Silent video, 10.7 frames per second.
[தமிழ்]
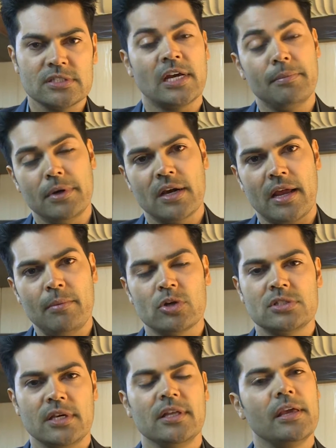சைபர் க்ரைமோட
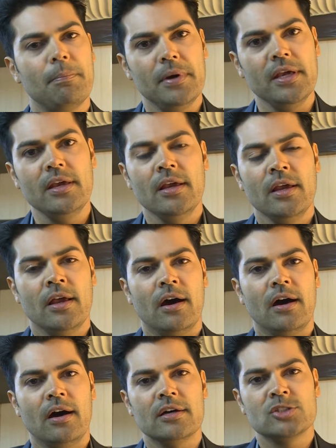சேர்ந்து எப்படி
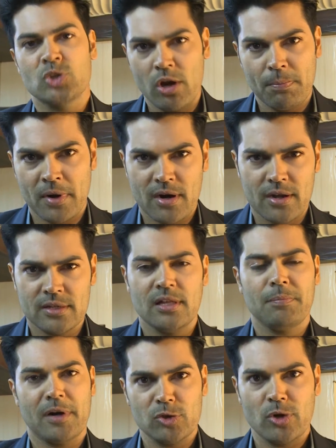சால்வ் பண்ணுறாங்க தான்
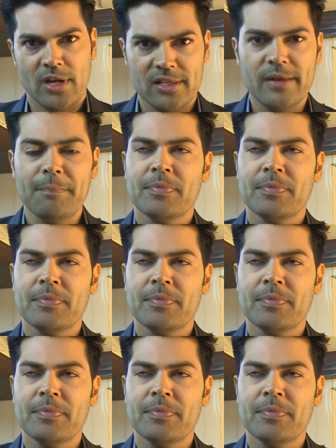படத்தோட கதை